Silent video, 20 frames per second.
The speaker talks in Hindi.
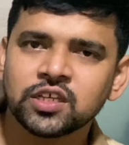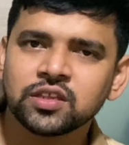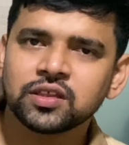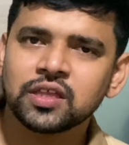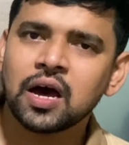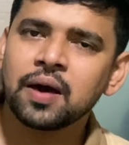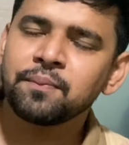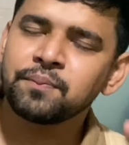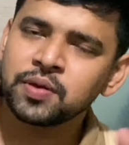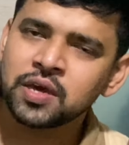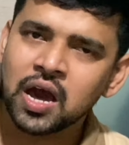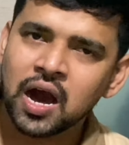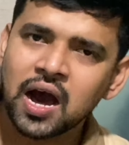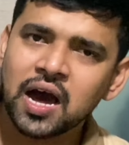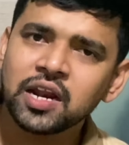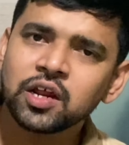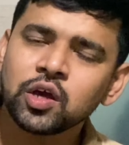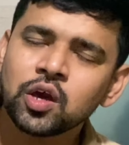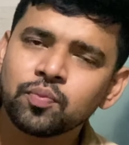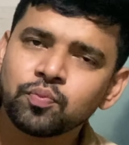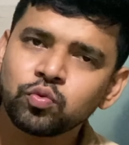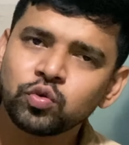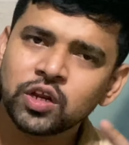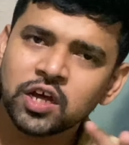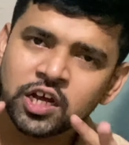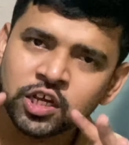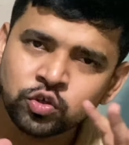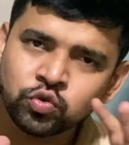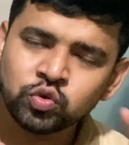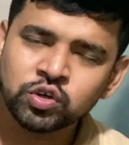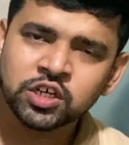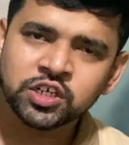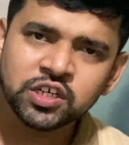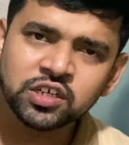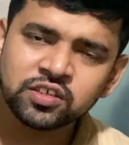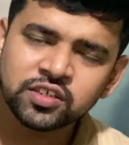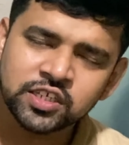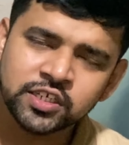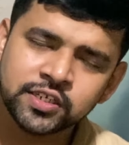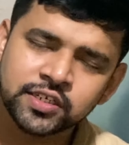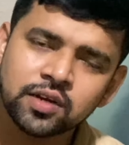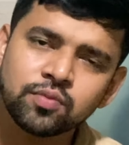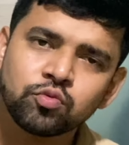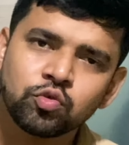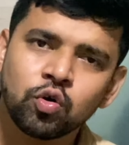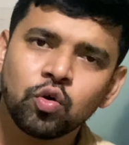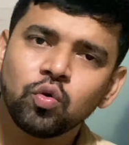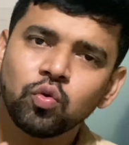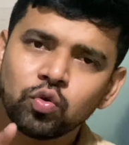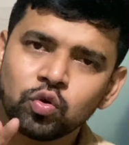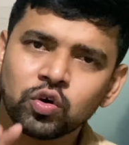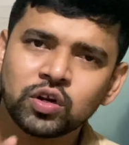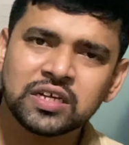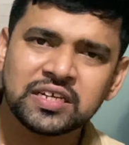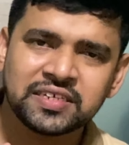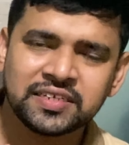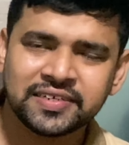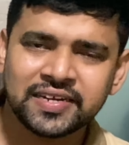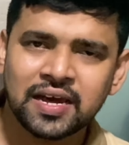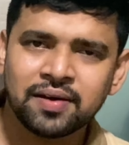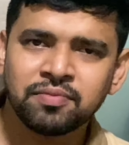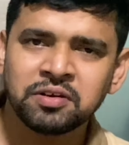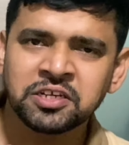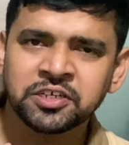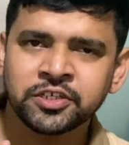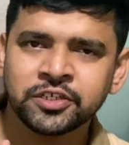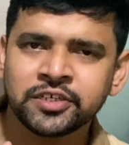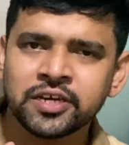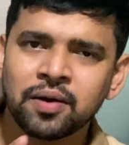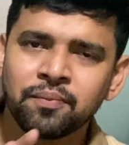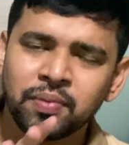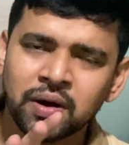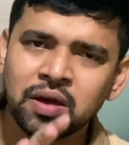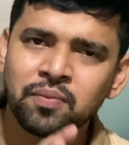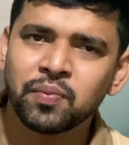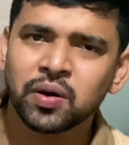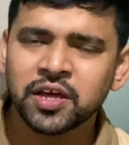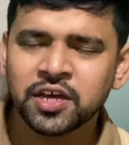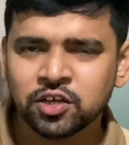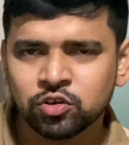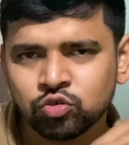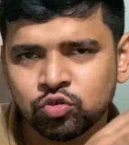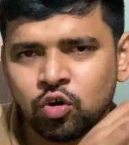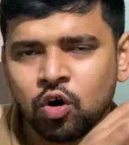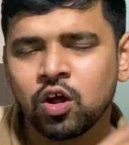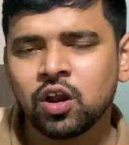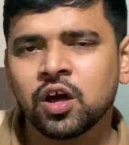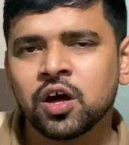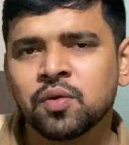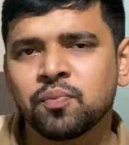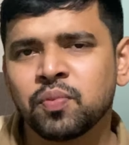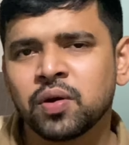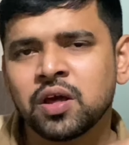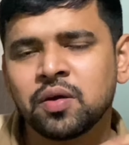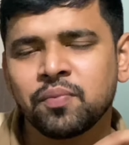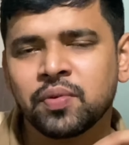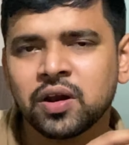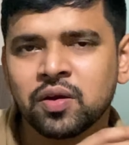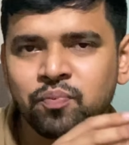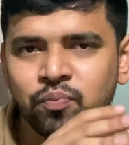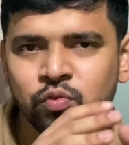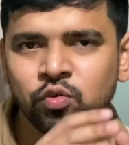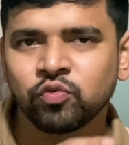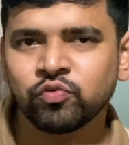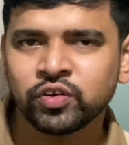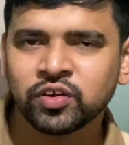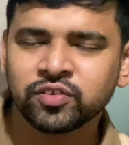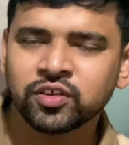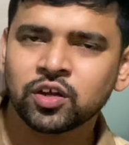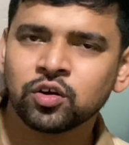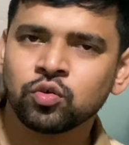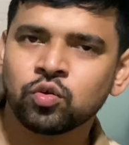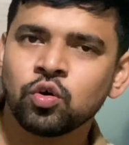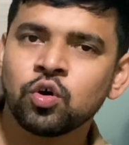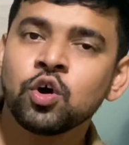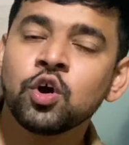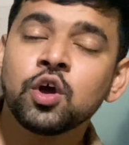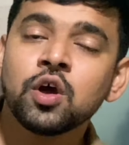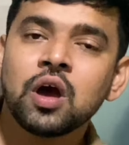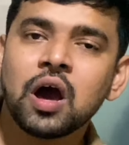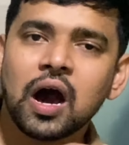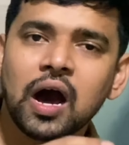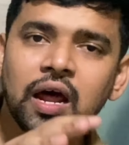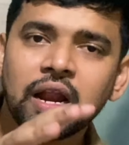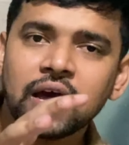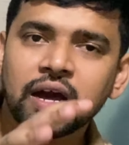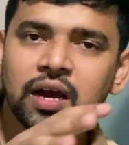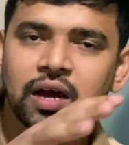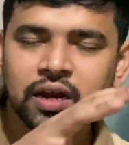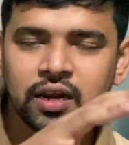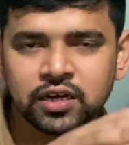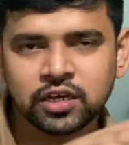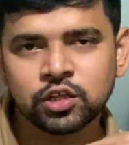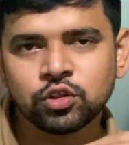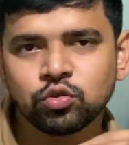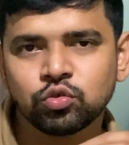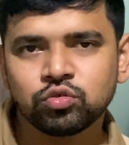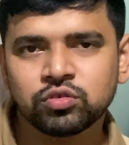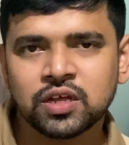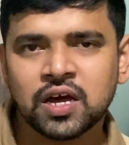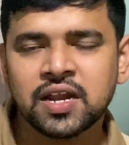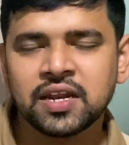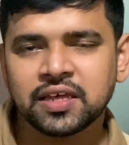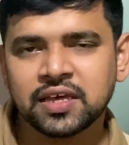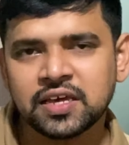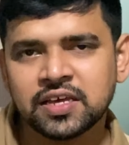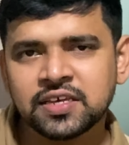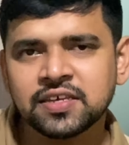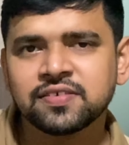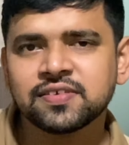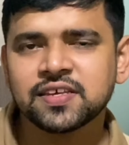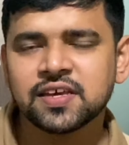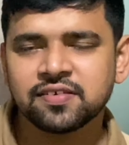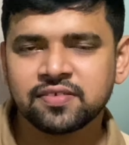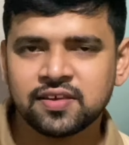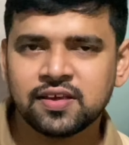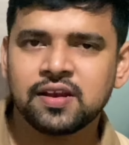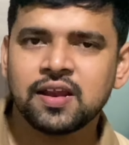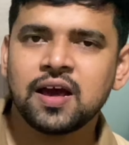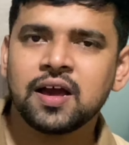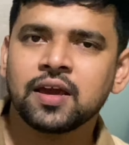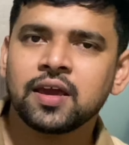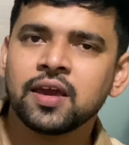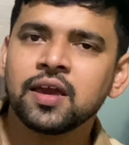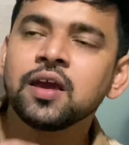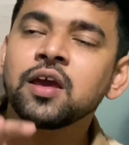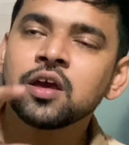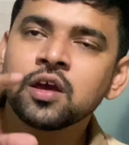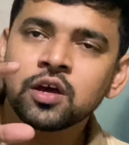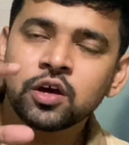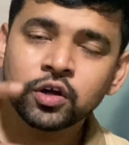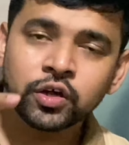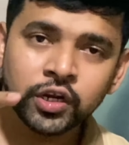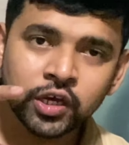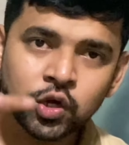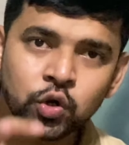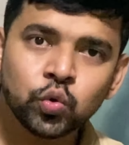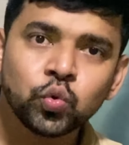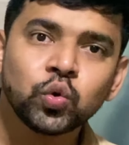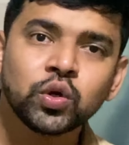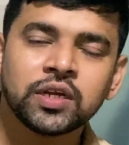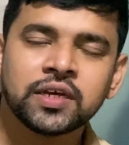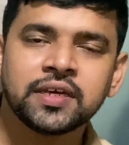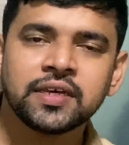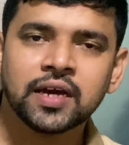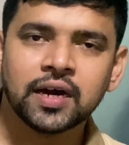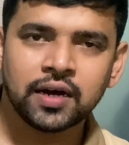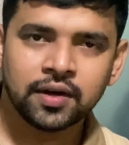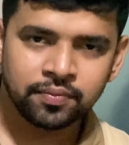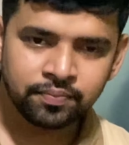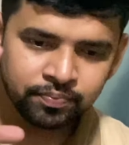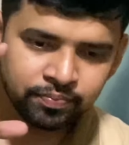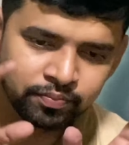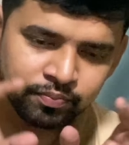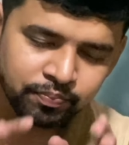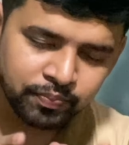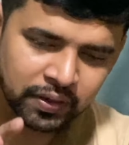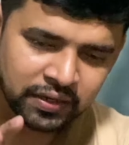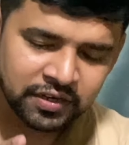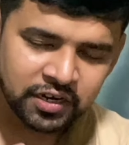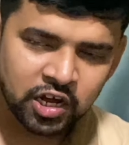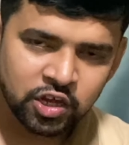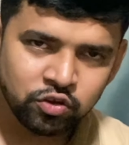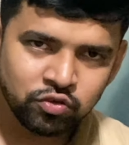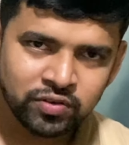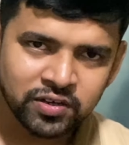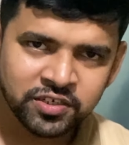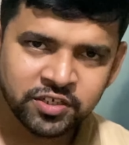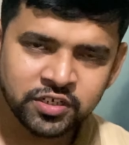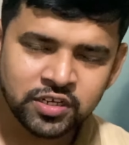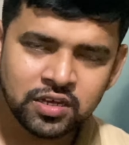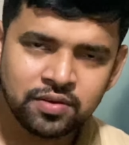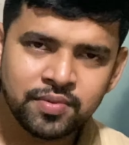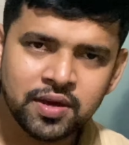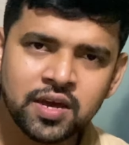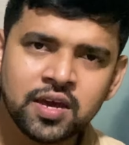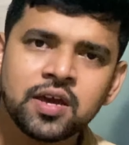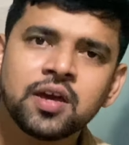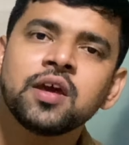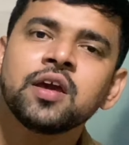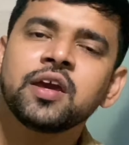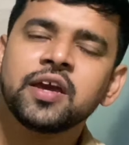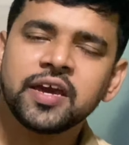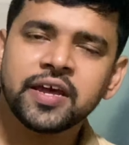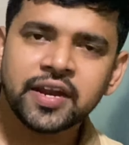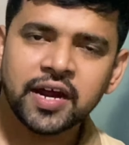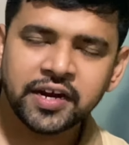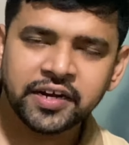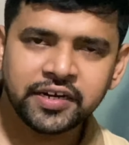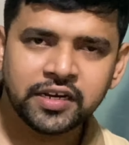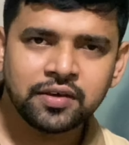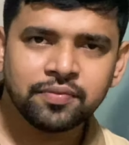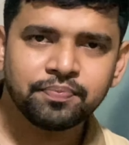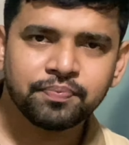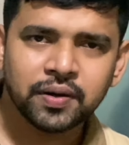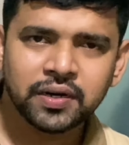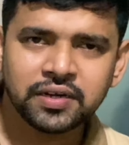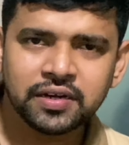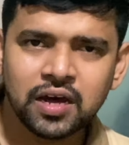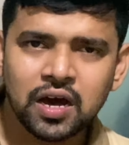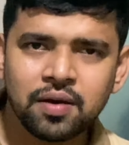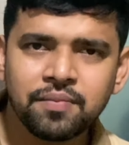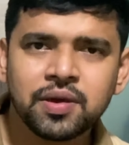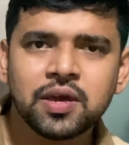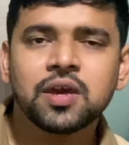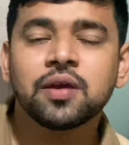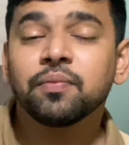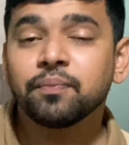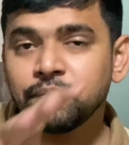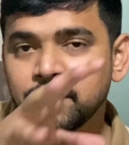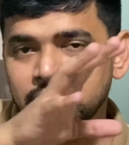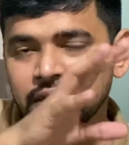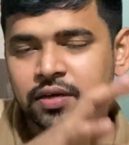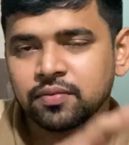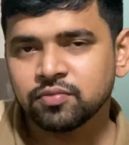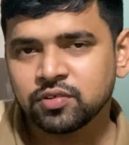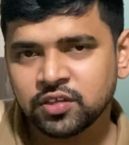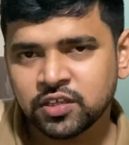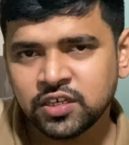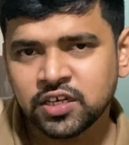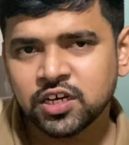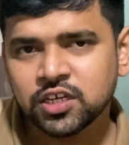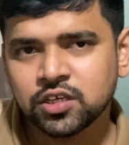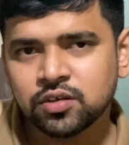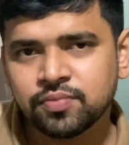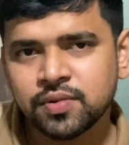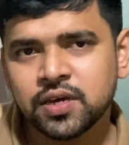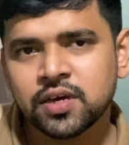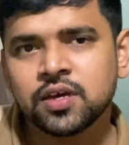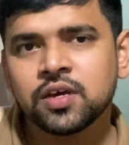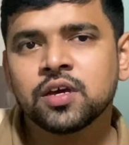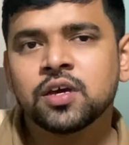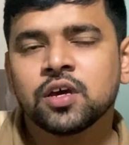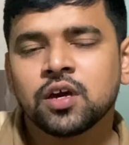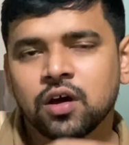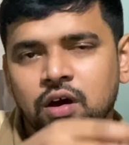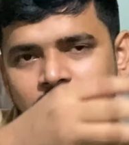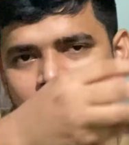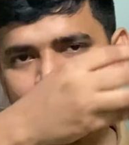विजन था बिहार के पूरे एजुकेशन सिस्टम को उन्होंने इस्टेब्लिश किया बड़े बड़े स्कॉलर बड़े बड़े प्रोफेसर को अलग अलग हिंदुस्तान के हिस्से से ला रिक्रूट किया पटना यूनिवर्सिटी में एन पटना में पी में